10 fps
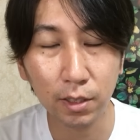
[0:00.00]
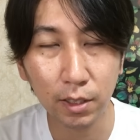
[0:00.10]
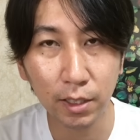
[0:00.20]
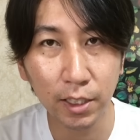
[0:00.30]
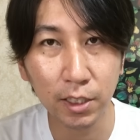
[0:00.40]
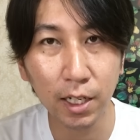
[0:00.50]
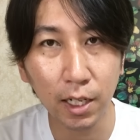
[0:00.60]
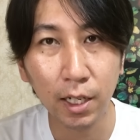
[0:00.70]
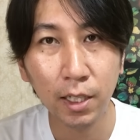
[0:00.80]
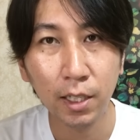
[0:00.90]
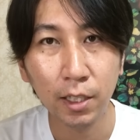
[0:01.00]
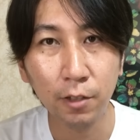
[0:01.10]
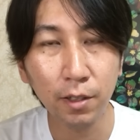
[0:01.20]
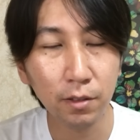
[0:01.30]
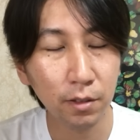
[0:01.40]
でしか
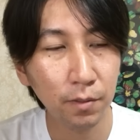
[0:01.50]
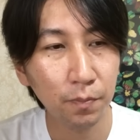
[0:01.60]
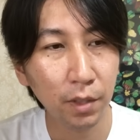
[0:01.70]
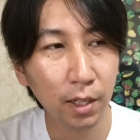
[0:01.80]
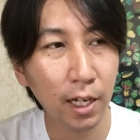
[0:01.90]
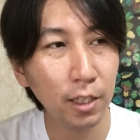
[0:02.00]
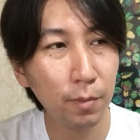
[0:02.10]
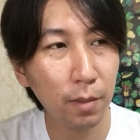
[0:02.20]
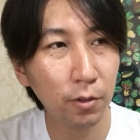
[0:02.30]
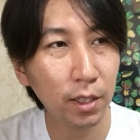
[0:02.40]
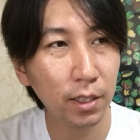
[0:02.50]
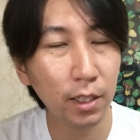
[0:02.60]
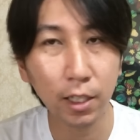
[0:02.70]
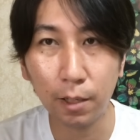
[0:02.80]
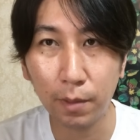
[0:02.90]
いわゆる解明もでき
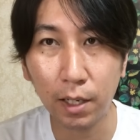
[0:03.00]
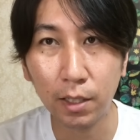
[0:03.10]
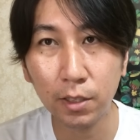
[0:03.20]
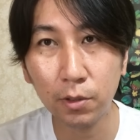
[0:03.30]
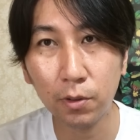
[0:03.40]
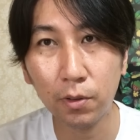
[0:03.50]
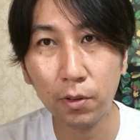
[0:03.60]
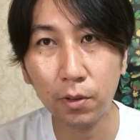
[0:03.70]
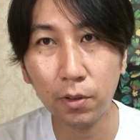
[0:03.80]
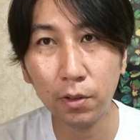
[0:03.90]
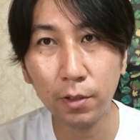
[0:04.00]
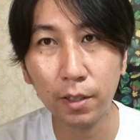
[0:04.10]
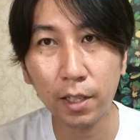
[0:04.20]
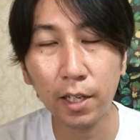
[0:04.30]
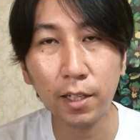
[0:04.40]
なければそのいわゆ
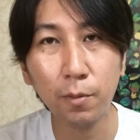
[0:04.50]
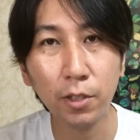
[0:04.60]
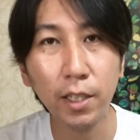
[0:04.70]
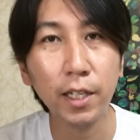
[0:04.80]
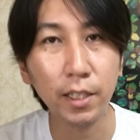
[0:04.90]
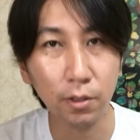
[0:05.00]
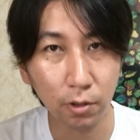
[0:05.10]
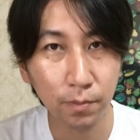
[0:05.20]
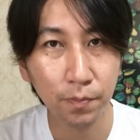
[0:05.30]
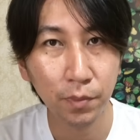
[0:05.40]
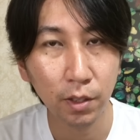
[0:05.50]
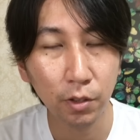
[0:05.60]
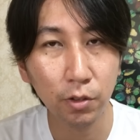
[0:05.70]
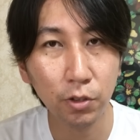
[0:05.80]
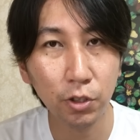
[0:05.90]
る結果も出ないと
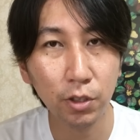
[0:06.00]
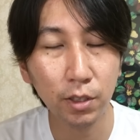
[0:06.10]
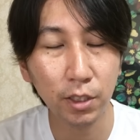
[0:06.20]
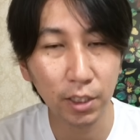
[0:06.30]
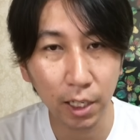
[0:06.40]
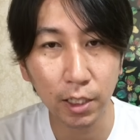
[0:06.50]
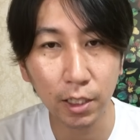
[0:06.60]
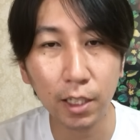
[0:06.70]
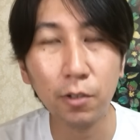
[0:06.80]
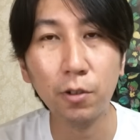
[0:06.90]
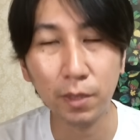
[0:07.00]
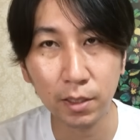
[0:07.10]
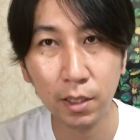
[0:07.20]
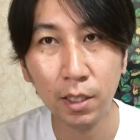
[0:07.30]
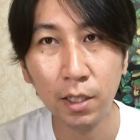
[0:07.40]
いう事態になっておりま
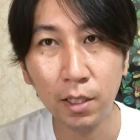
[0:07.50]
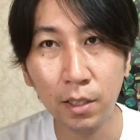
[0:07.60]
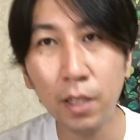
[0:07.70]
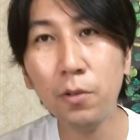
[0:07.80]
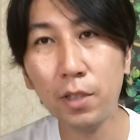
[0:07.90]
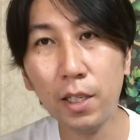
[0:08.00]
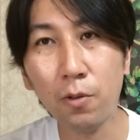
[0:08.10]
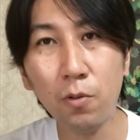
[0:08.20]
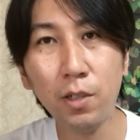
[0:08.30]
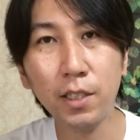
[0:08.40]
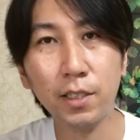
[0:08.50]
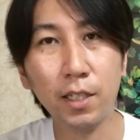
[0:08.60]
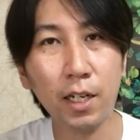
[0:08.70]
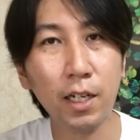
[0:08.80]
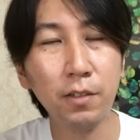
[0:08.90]
す。なのでここはですね
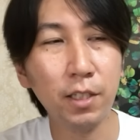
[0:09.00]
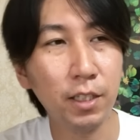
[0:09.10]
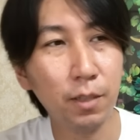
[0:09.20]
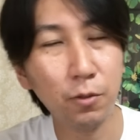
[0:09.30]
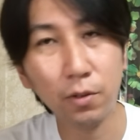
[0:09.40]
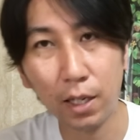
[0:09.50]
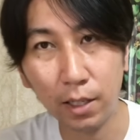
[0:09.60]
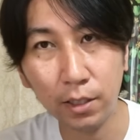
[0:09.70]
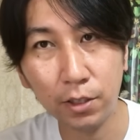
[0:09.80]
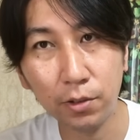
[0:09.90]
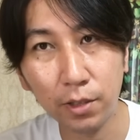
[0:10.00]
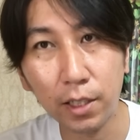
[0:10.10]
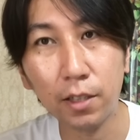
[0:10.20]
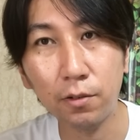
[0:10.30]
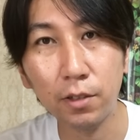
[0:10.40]
科学的なものが必要になっ
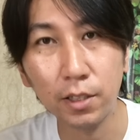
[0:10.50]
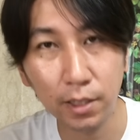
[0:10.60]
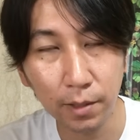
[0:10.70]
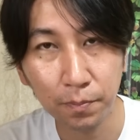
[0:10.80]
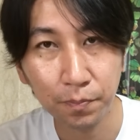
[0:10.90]
てくるんですね。